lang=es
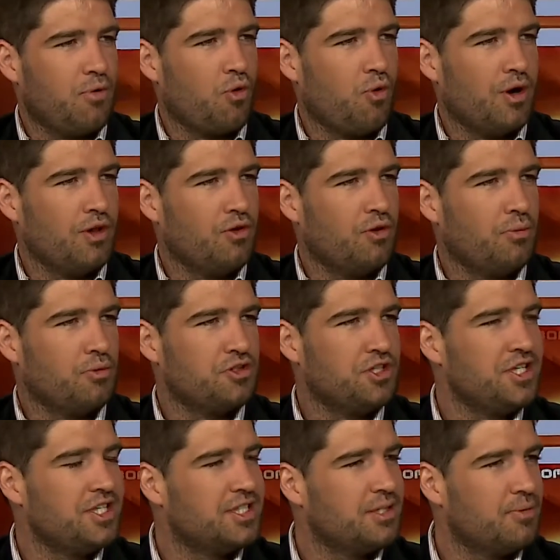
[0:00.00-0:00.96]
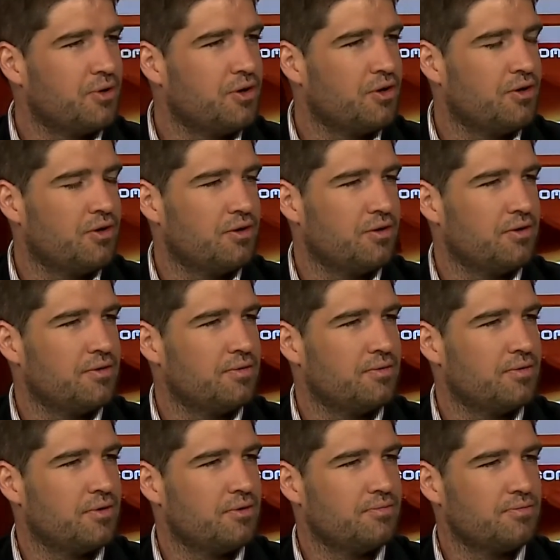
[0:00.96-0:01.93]
jugando muchísimo, no,
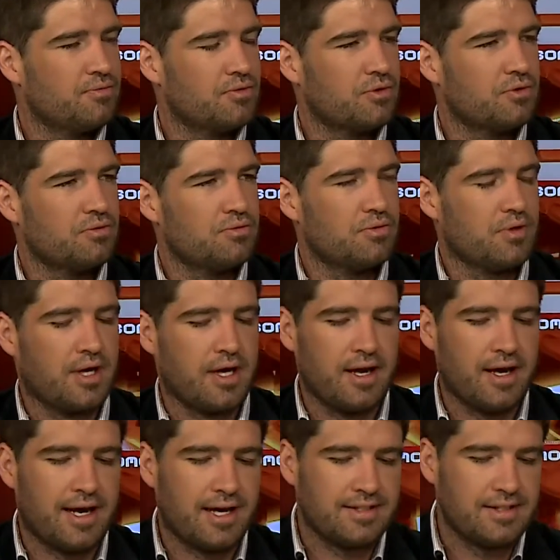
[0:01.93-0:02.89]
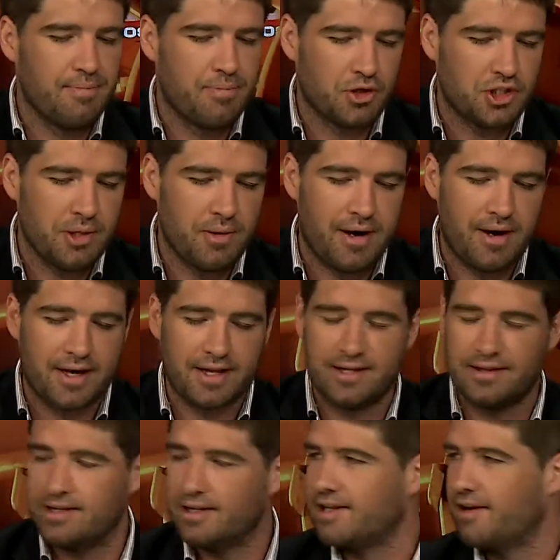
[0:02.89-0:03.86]
no es casi imposible
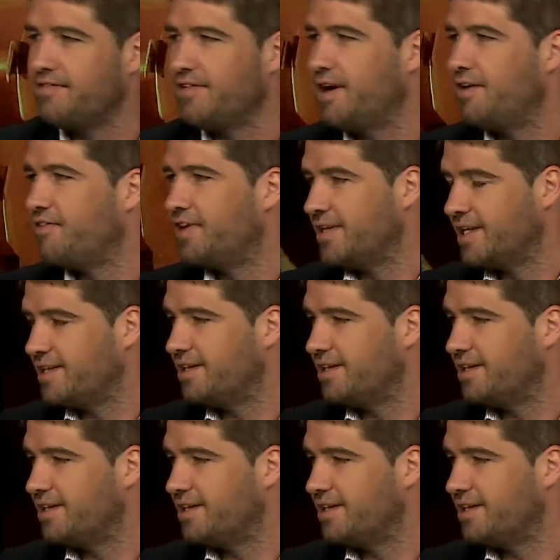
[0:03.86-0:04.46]
hablar de, esta final frente a